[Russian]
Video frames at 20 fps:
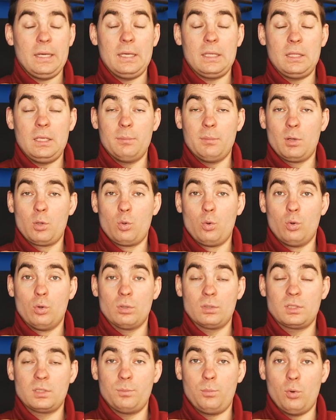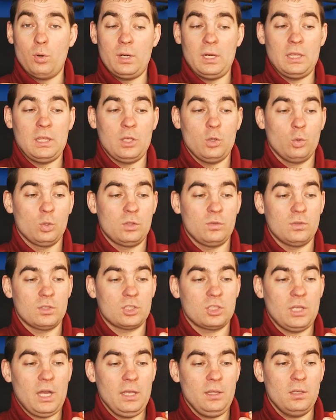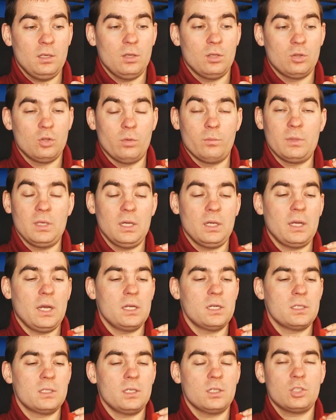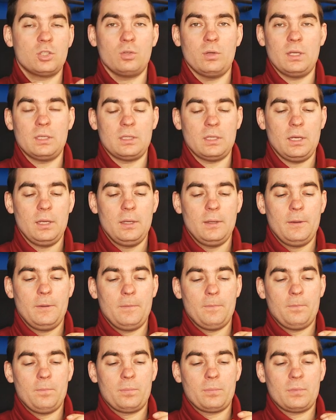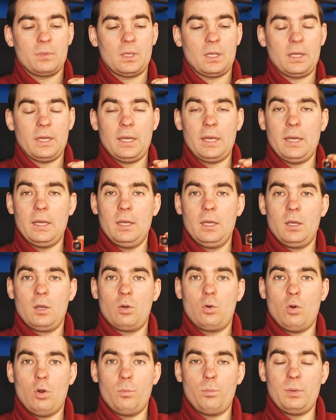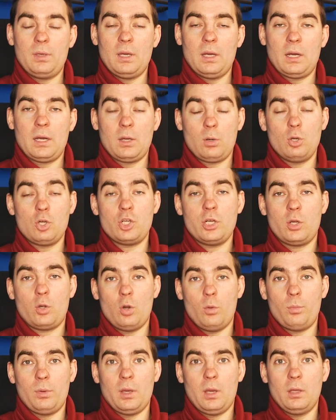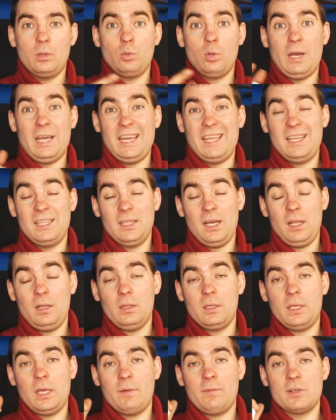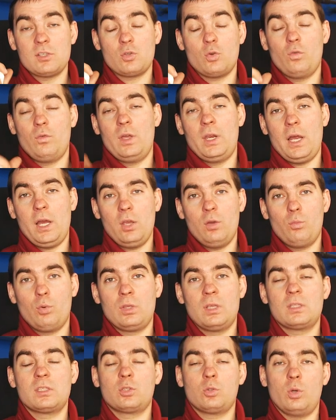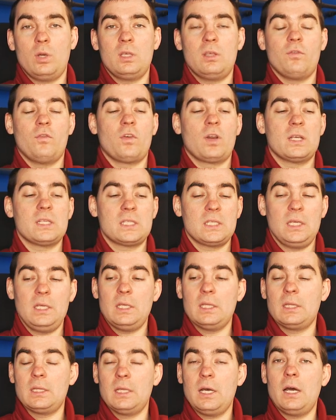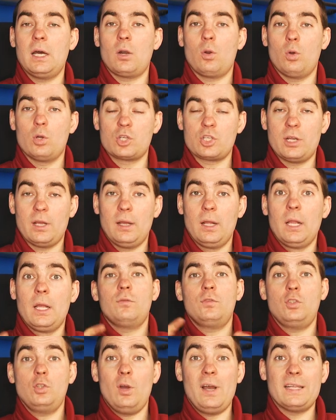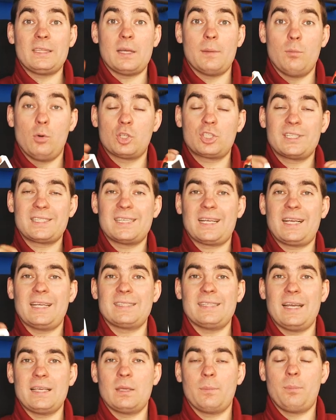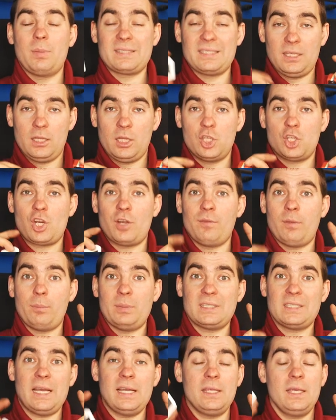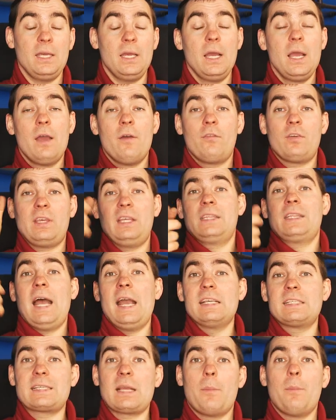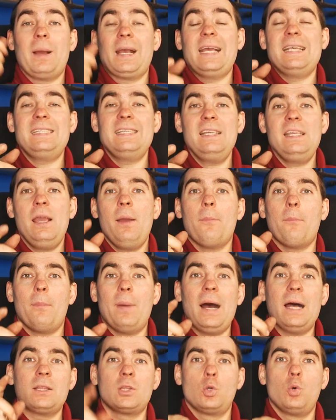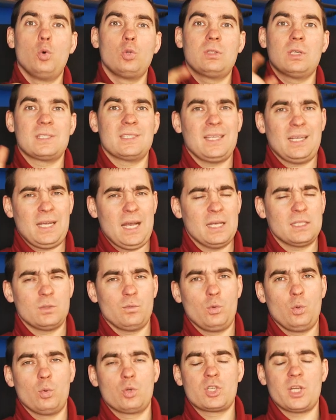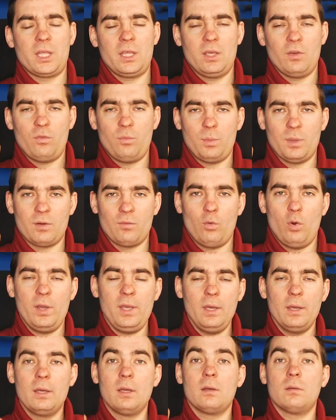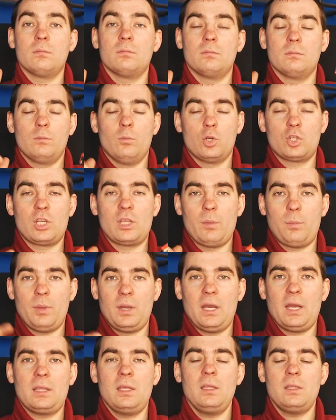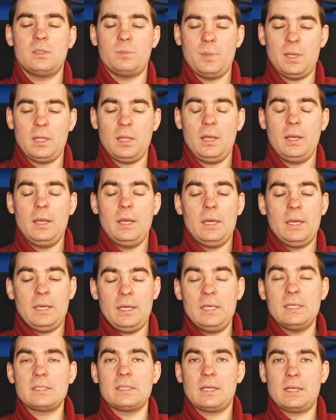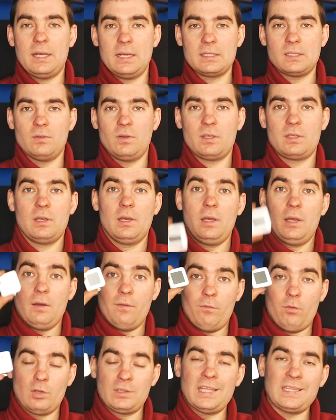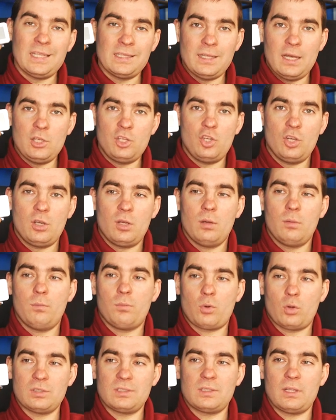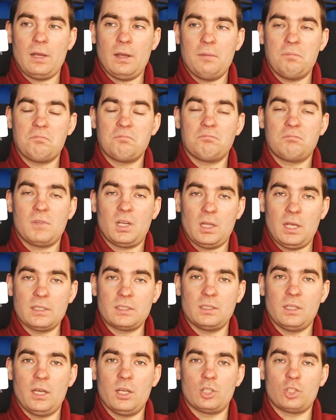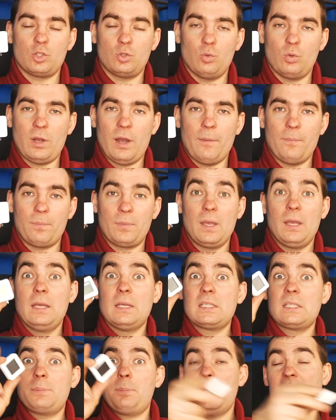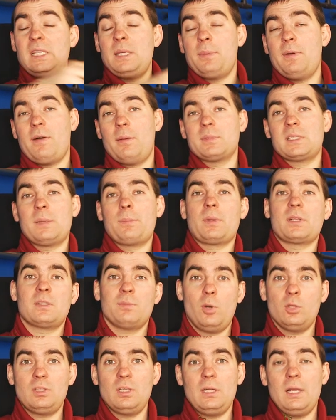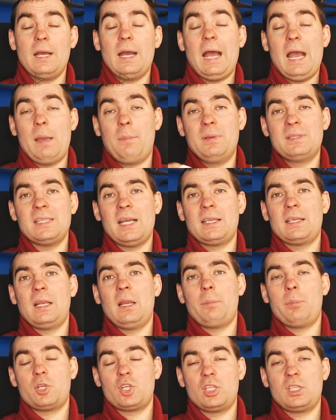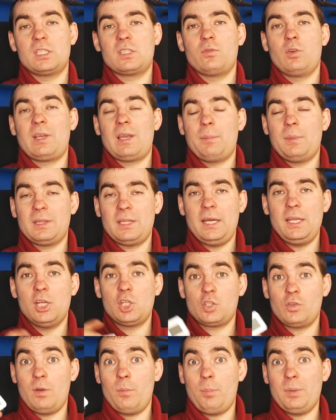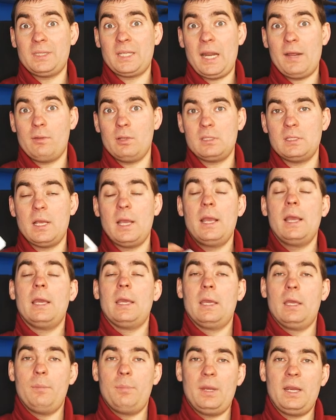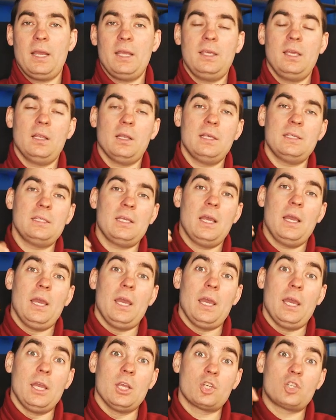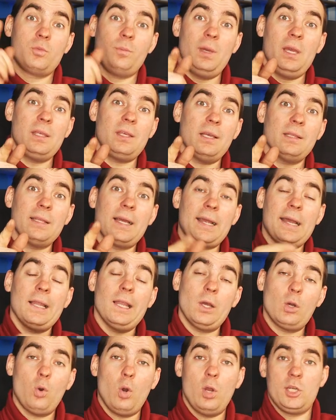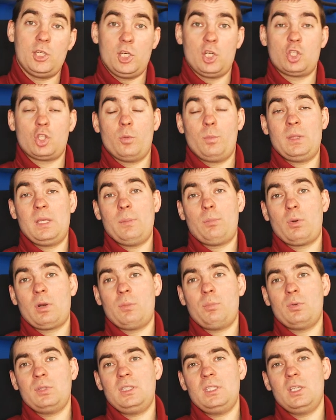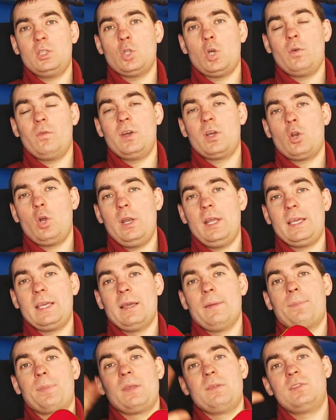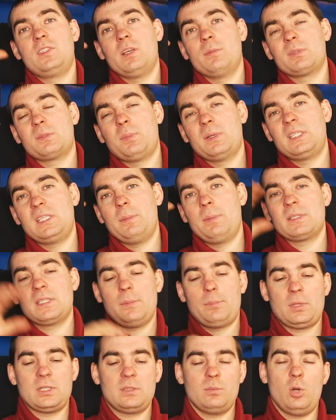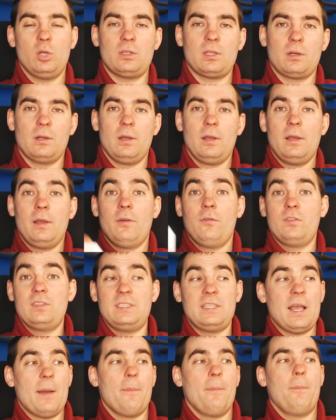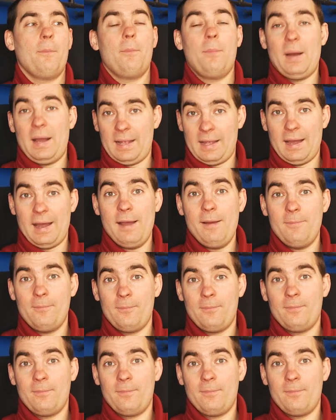Не могу спорить и утверждать, но мне кажется, что это такая копия, хорошая копия. Но оригинал, я вас уверяю, будет стоить в разы дороже. Все это можно заказать по ссылочкам в описании в китайском магазине Banggood. Заказываю уже не впервой, можете переходить смело и заказывать. Вот этот датчик просто классная штука. Спасибо вам за просмотр. Обязательно пишите свой комментарий, что вам понравилось и пригодилось. И жмите на колокольчик, чтобы не пропустить новые ролики. Всем спасибо за просмотр. Всем пока.